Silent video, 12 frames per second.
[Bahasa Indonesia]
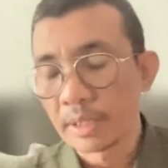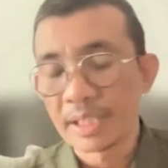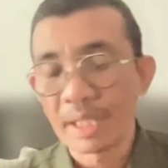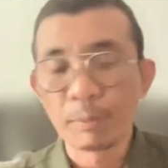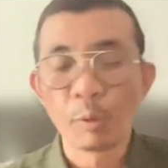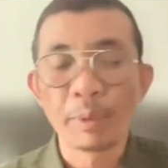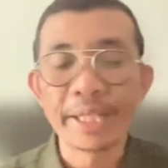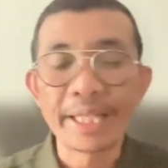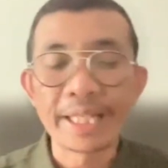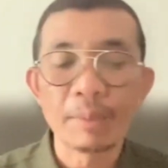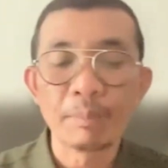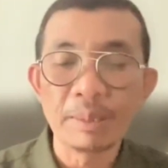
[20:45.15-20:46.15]
30
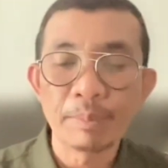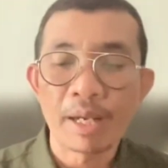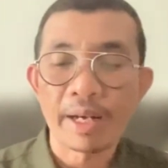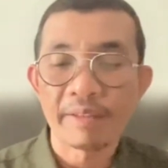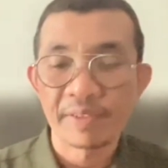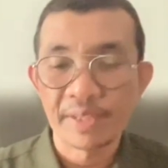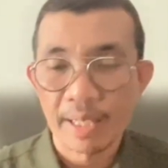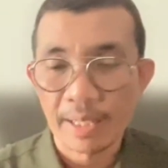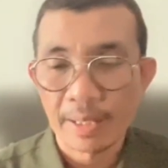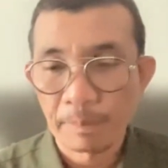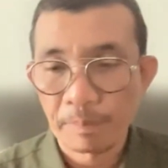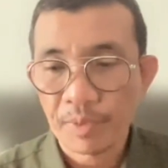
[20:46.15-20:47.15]
menit minimal
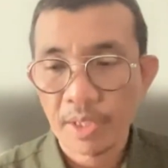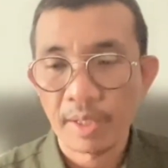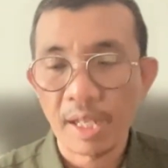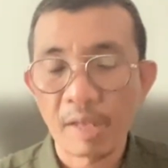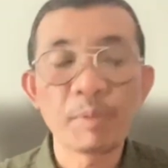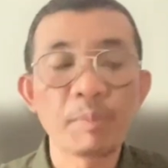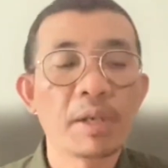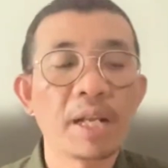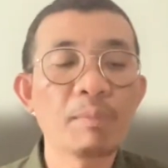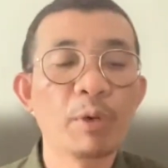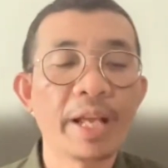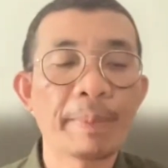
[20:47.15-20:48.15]
live-nya. Live,
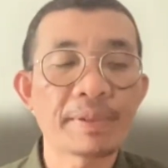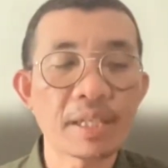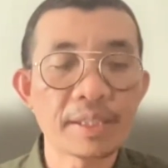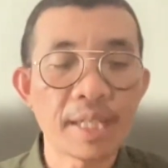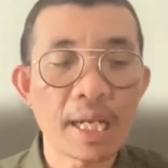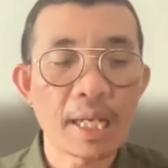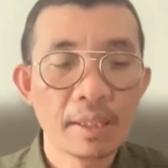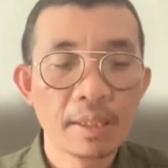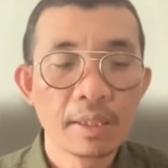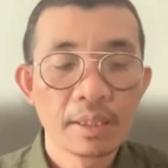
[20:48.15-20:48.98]
live boleh apa saja.